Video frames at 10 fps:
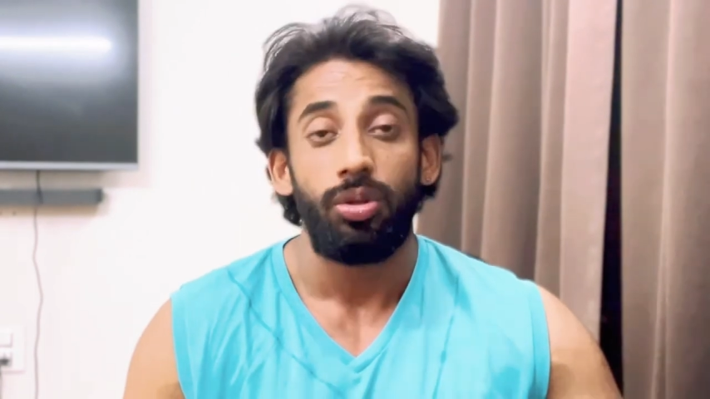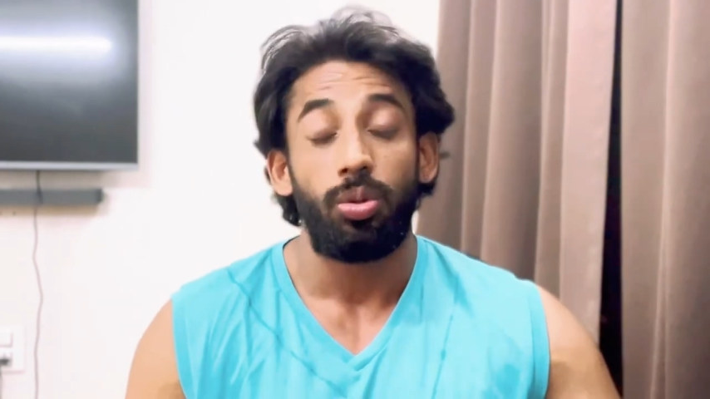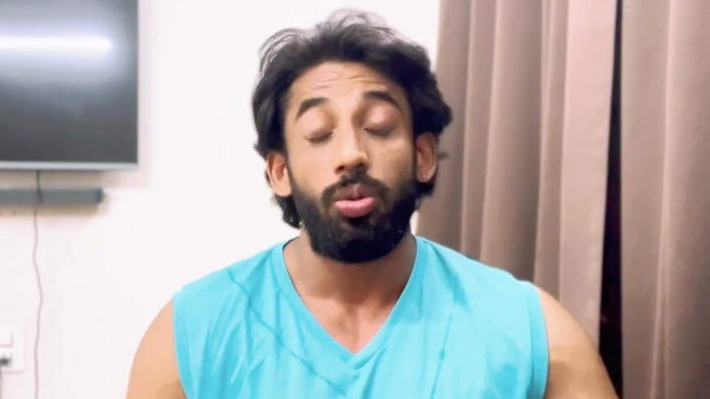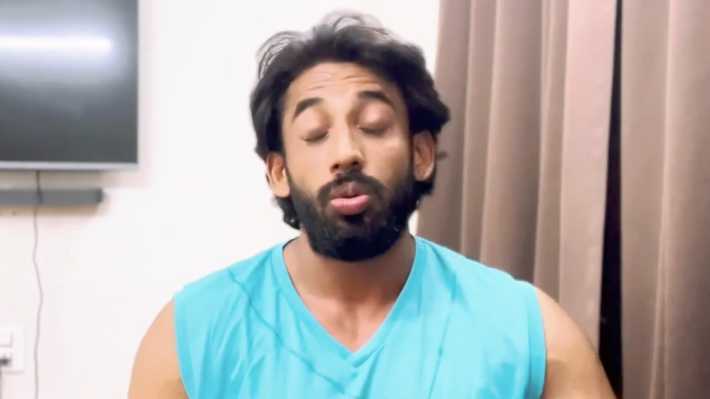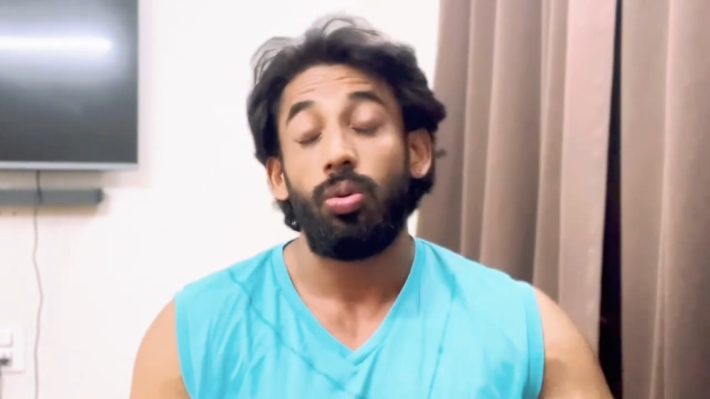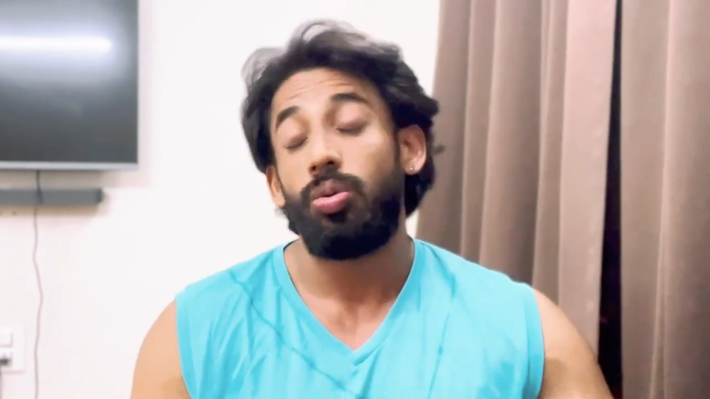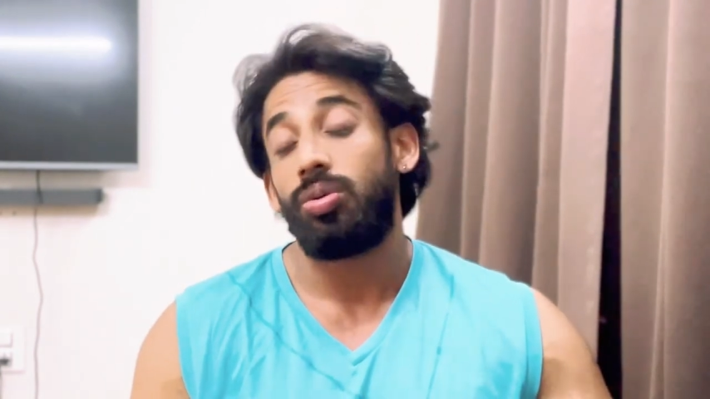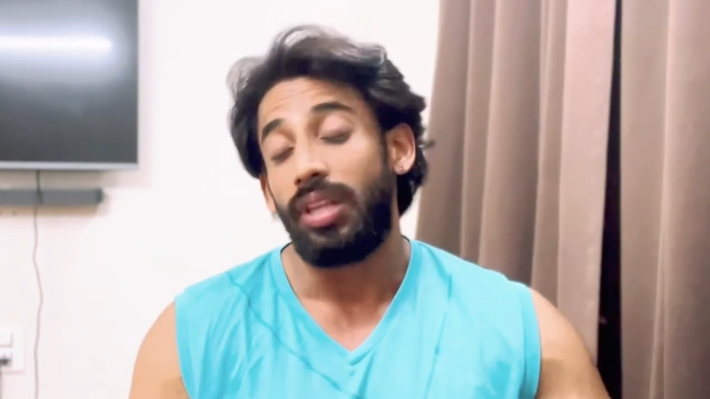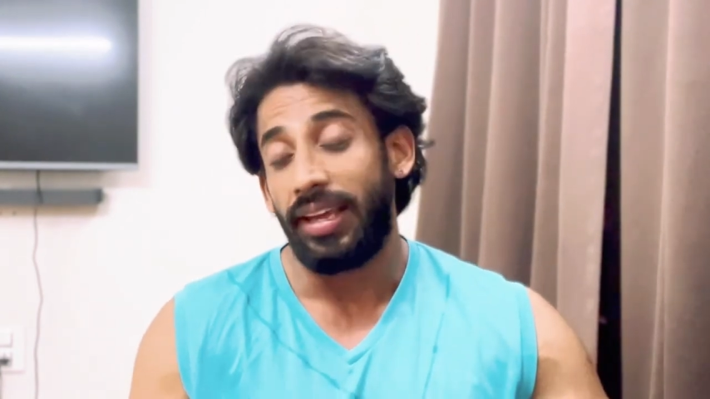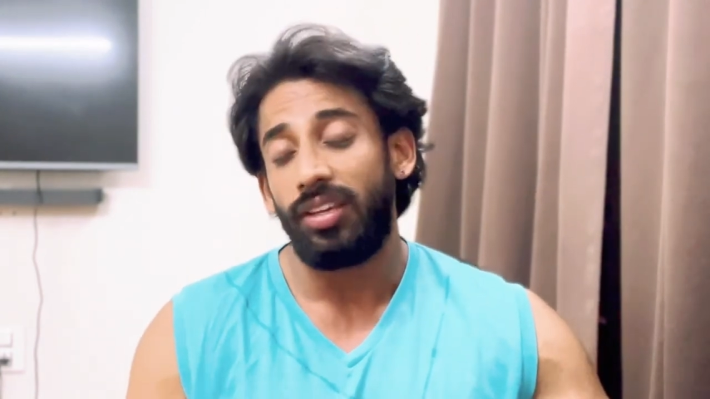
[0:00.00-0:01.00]
तो
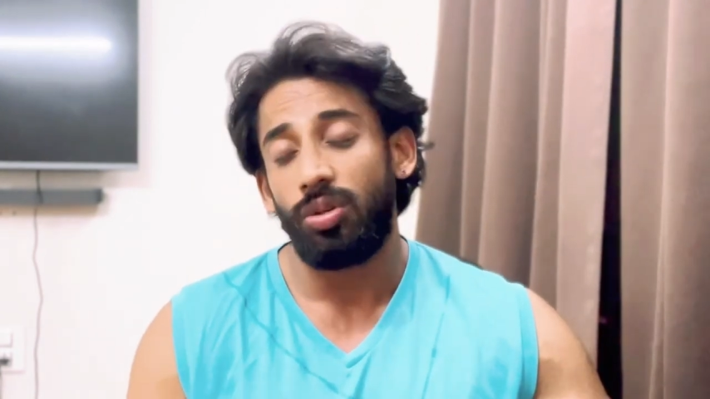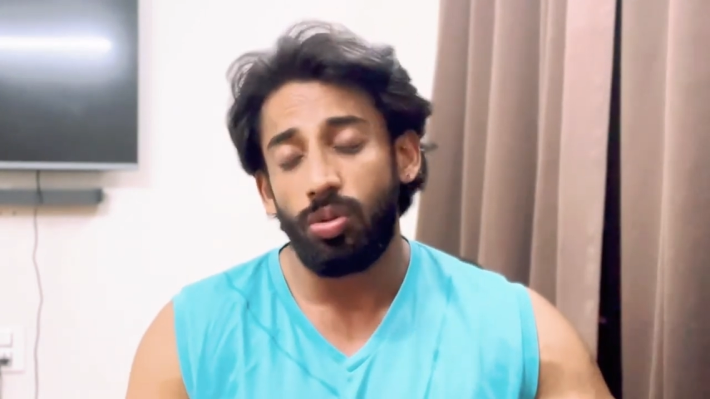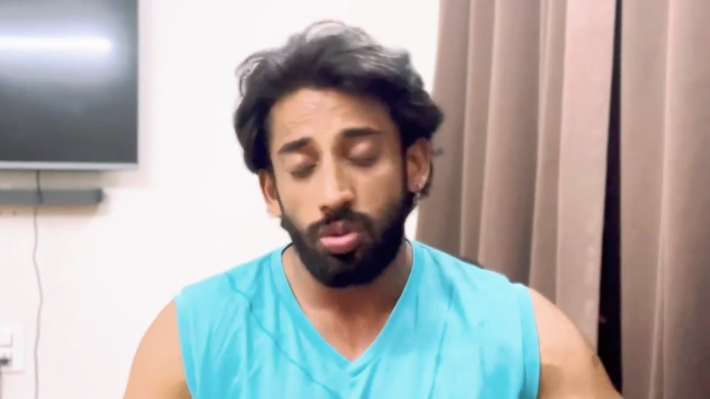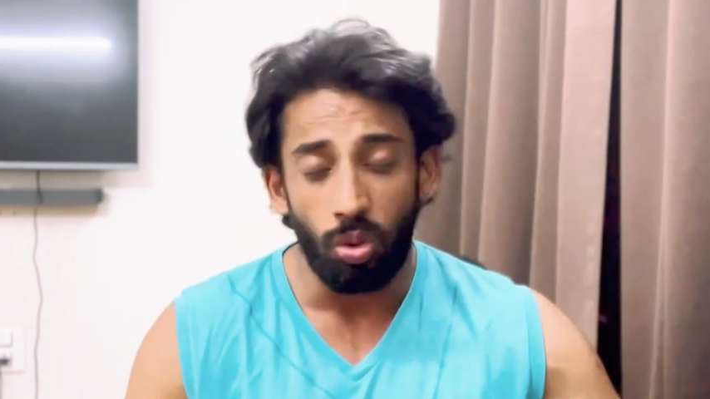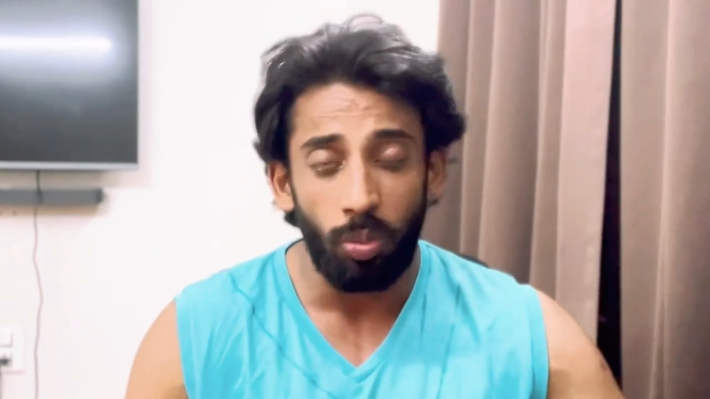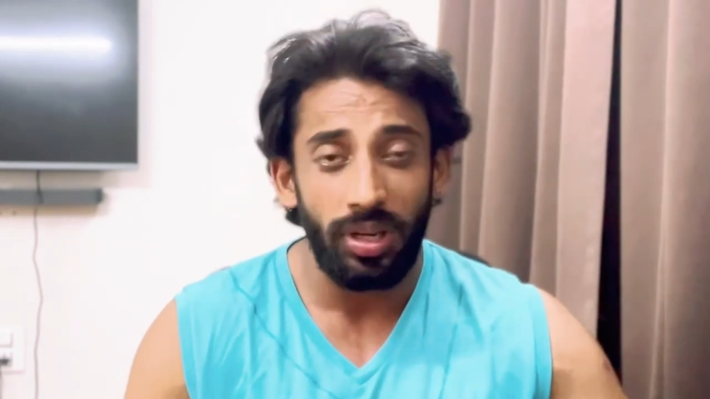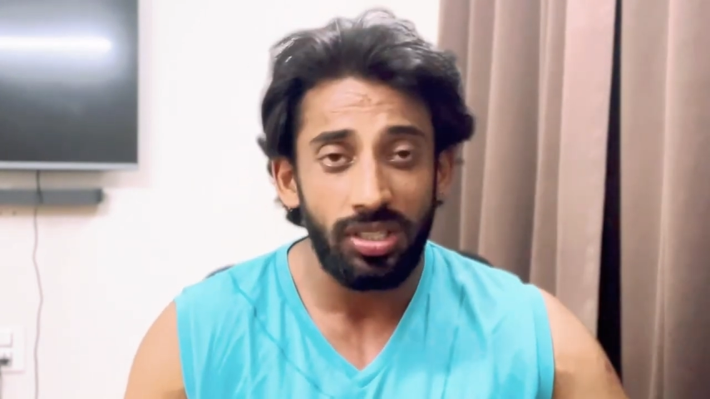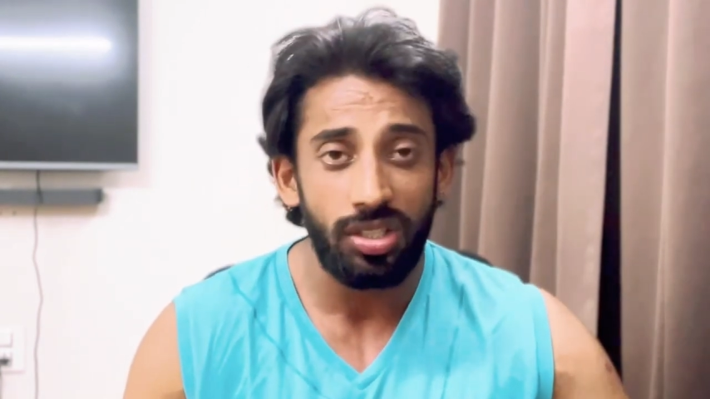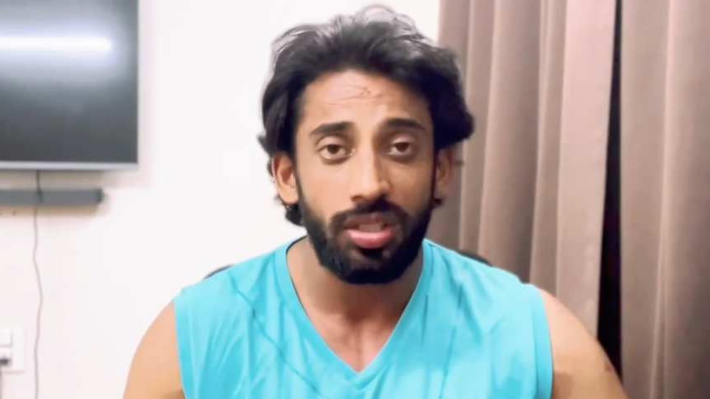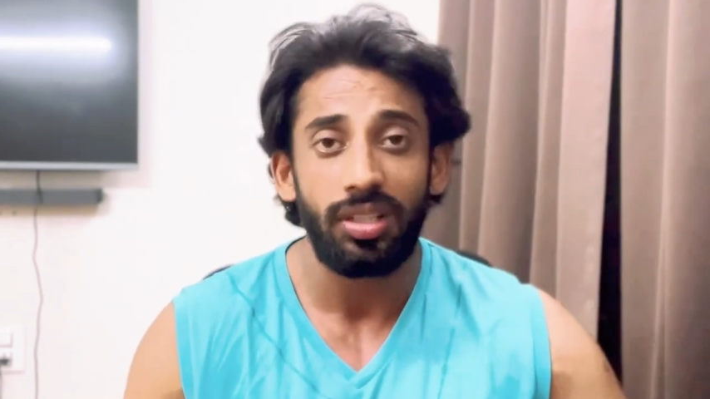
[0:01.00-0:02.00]
थैंक यू सो
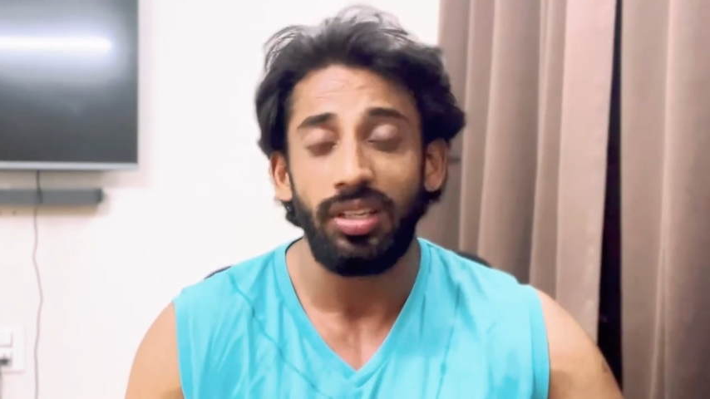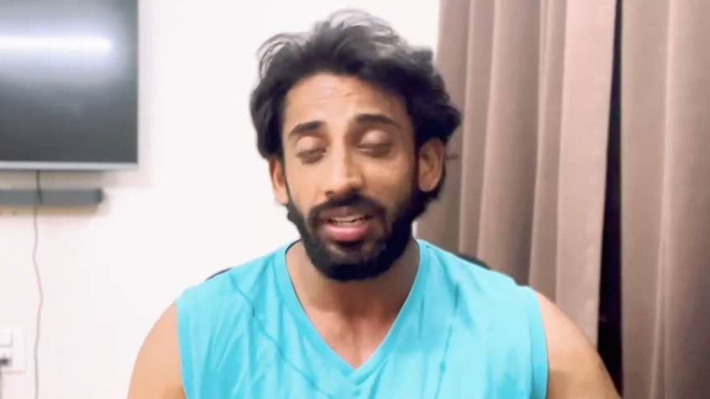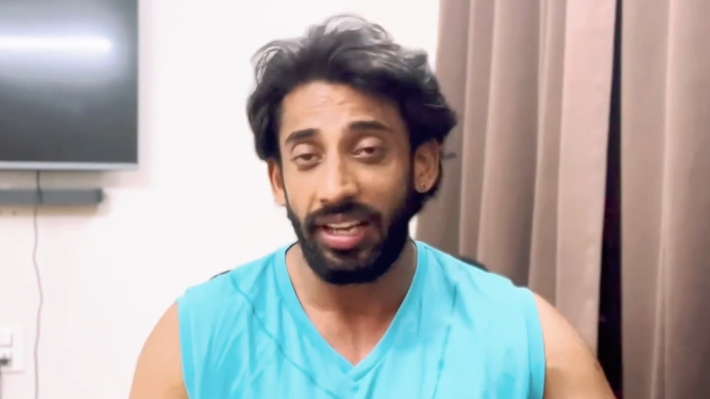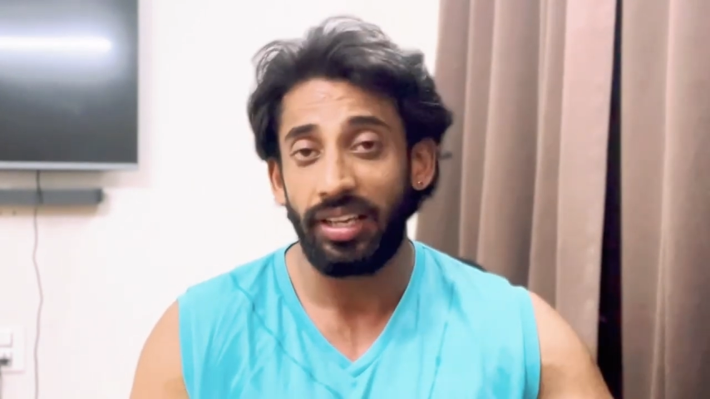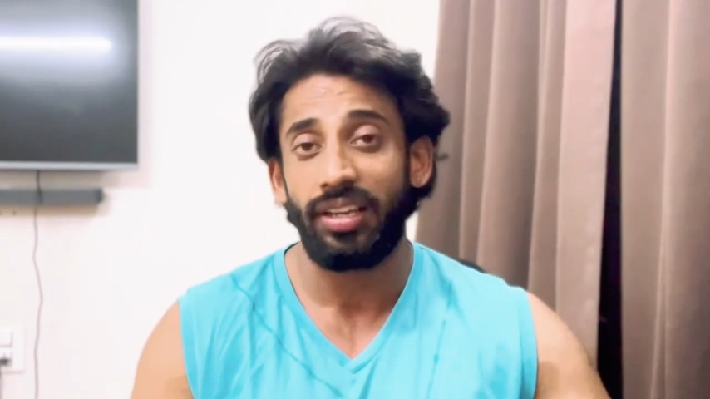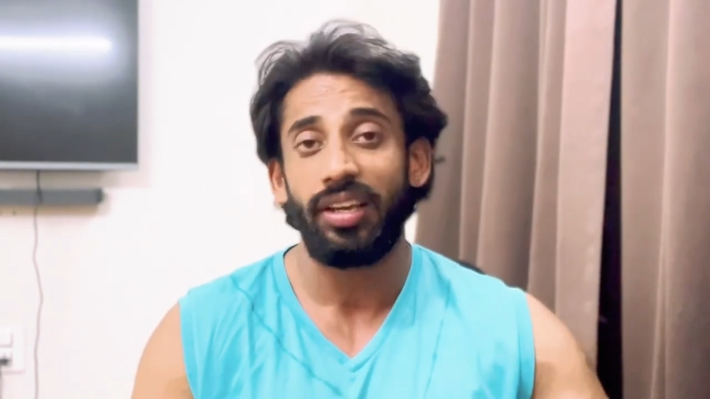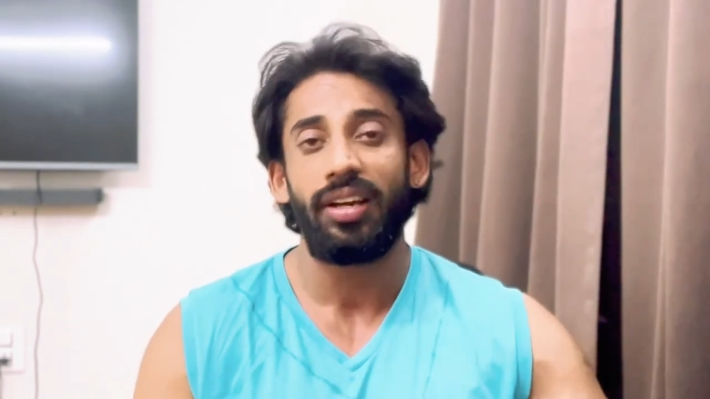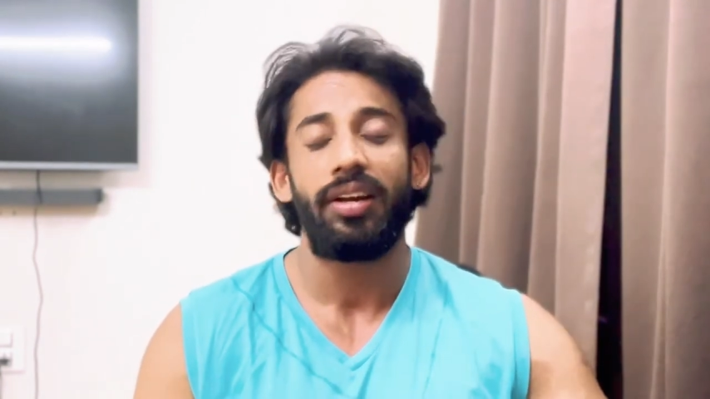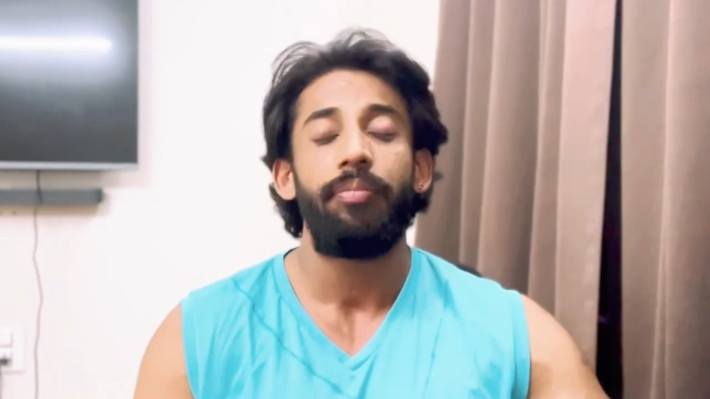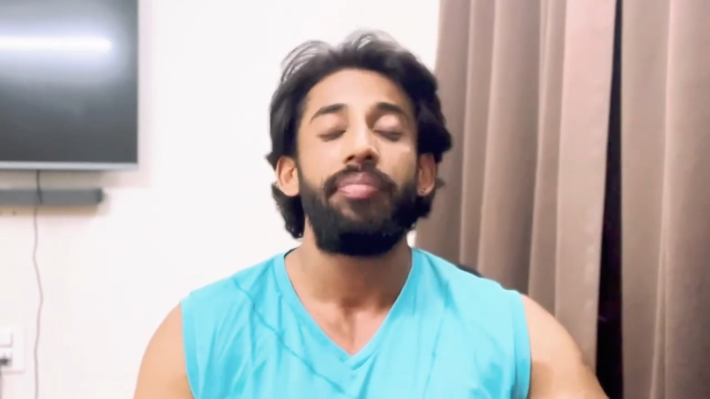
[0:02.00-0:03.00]
मच टेक केयर